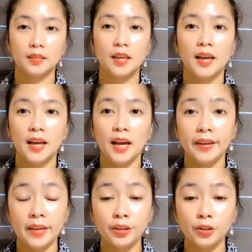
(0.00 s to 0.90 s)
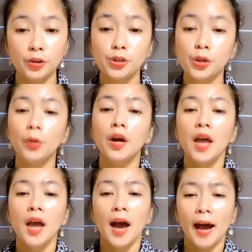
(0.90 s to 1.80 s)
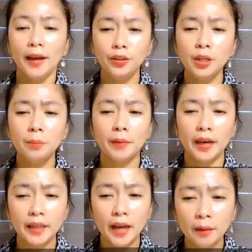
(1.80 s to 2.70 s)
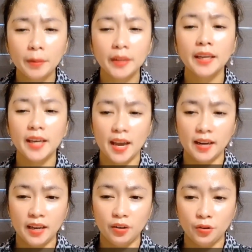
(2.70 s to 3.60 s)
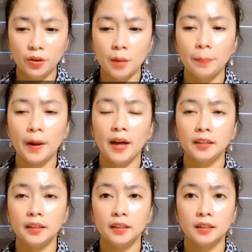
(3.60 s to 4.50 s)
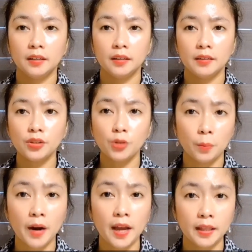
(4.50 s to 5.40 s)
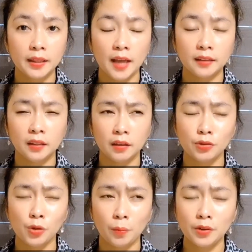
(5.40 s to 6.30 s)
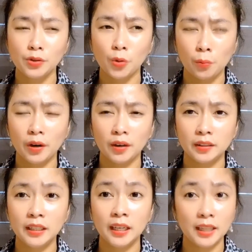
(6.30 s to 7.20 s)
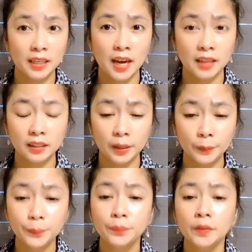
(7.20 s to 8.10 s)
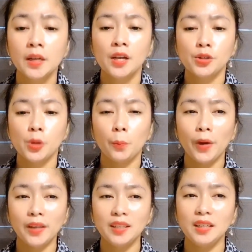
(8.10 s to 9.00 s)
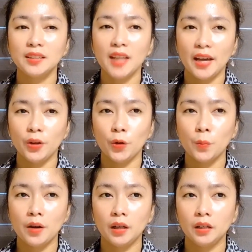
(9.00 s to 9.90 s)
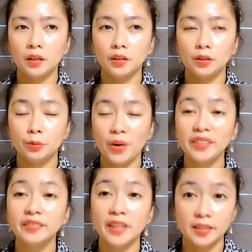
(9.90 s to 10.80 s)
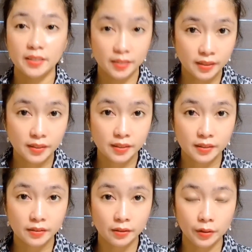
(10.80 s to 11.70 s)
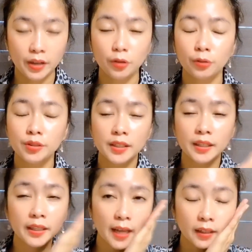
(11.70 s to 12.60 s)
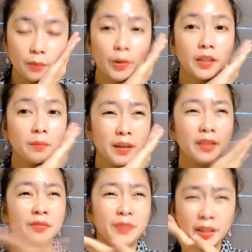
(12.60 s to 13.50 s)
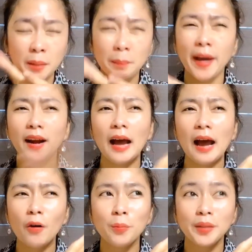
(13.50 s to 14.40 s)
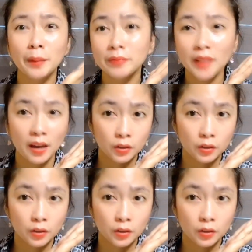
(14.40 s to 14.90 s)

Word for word: Ayan no. So, ano naman ang mangyayari no kapag nasobrahan natin ng sobrang-sobrang nilagay natin. So, pwede tayong mag-redness. Okay? Yung skin natin pwedeng maging red na parang umitim tayo.